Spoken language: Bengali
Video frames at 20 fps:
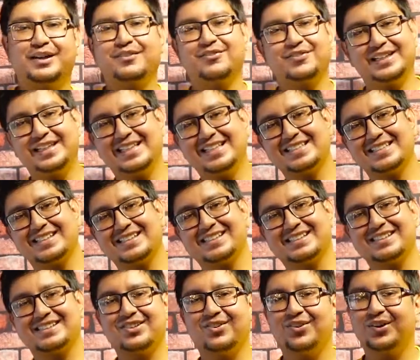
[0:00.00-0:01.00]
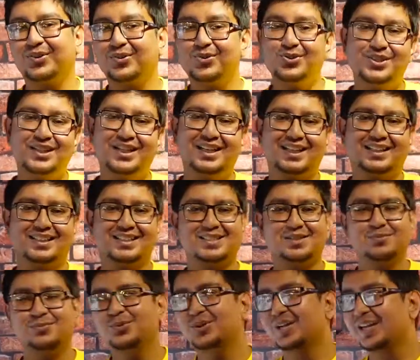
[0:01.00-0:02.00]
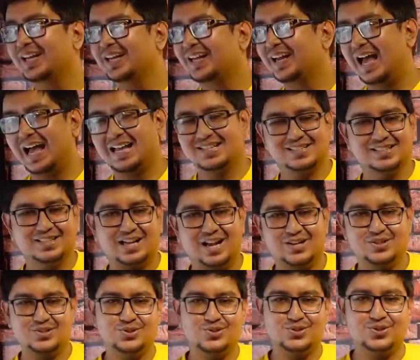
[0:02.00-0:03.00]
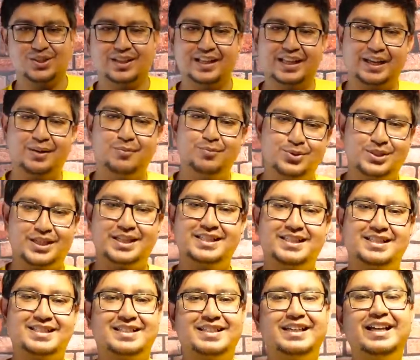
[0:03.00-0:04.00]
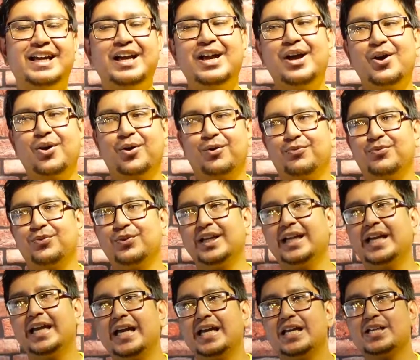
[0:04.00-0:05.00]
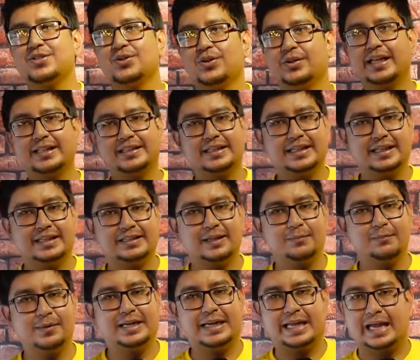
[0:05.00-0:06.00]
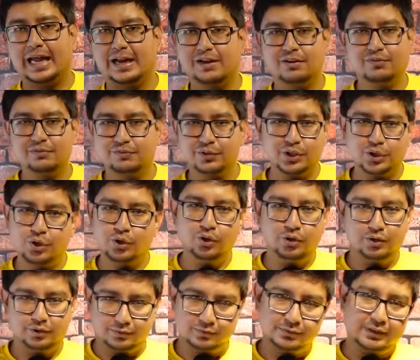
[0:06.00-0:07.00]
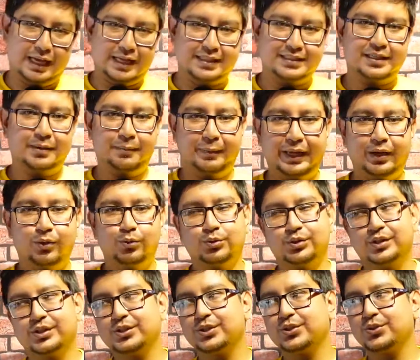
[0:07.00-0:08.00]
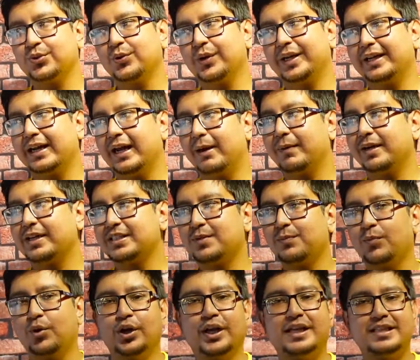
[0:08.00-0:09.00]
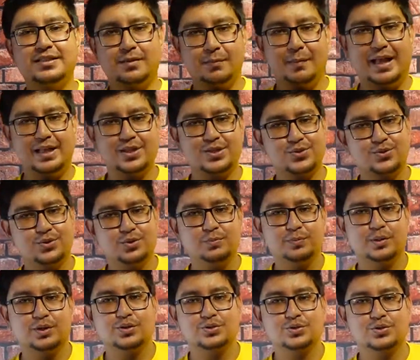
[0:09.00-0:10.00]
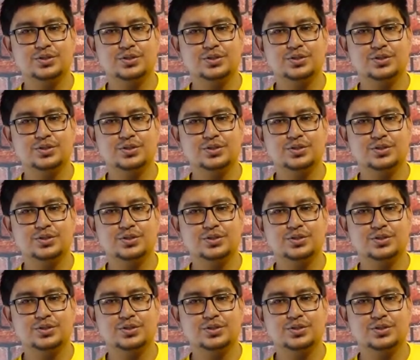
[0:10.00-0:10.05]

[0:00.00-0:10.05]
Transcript: একটা ফিলিংস আসতেছে অনেক খুশি লাগতেছে মুখে হাসি হাস্যজ্জ্বল দেখে বোঝাই যাচ্ছে হোপফুলি সো দেখতে দেখতে আমরা ডে হান্ড্রেড ভিডিও আজকে মেক করতেছি সো এটা আমার কাছে মনে হচ্ছে মাইল স্টোন বিকজ